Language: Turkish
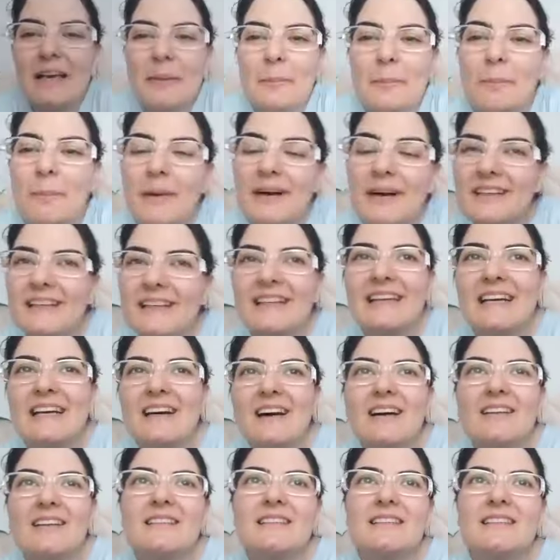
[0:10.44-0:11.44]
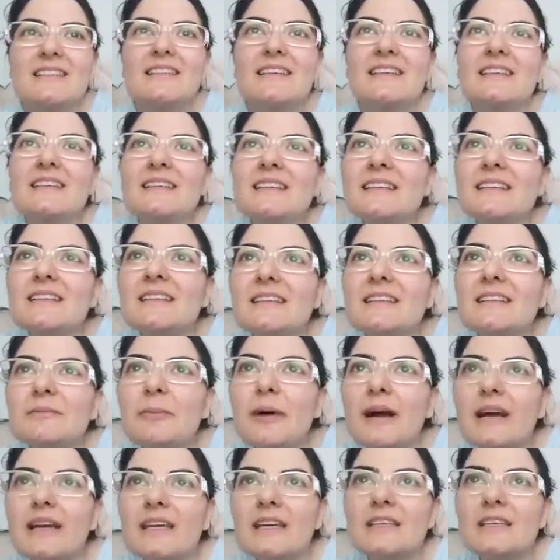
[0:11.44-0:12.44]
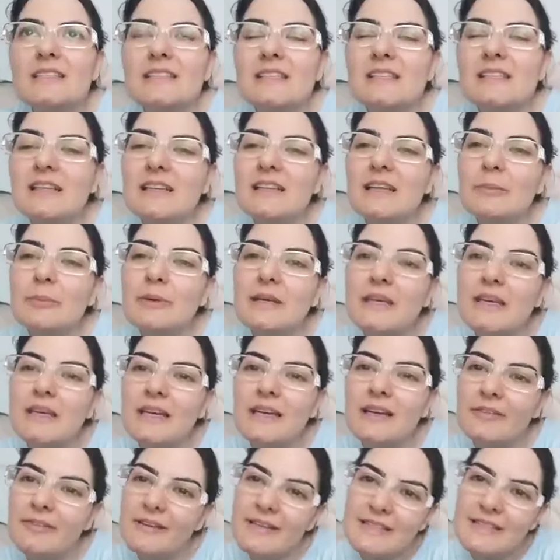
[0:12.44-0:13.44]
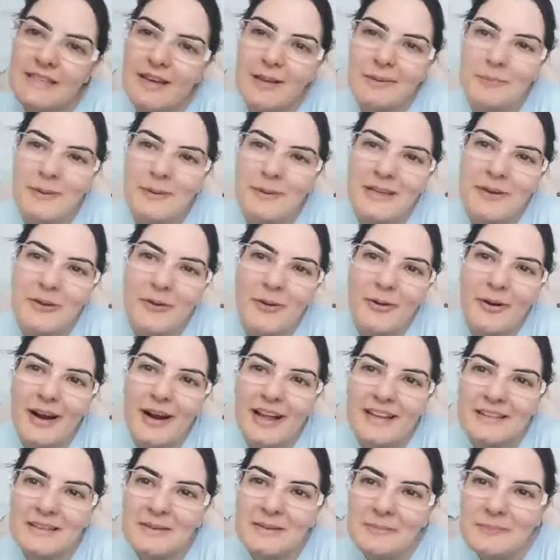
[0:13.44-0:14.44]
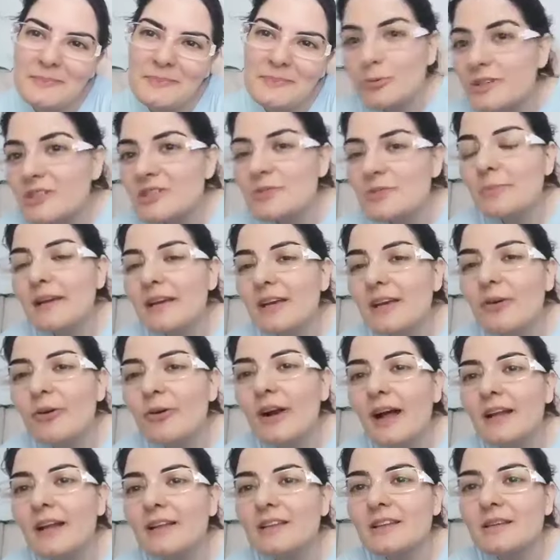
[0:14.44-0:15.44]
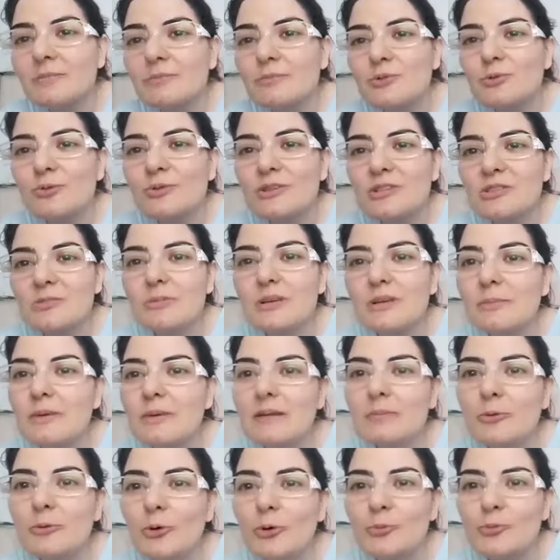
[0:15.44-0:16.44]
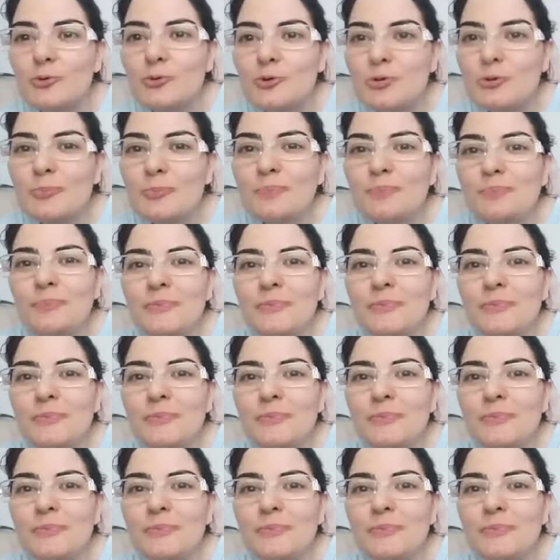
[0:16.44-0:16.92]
Bana ne kattı? Ee, ben kesinlikle bir kere nefes almayı öğrendim. Su içmeyi öğrendim, su içmeyi bilmiyormuşum.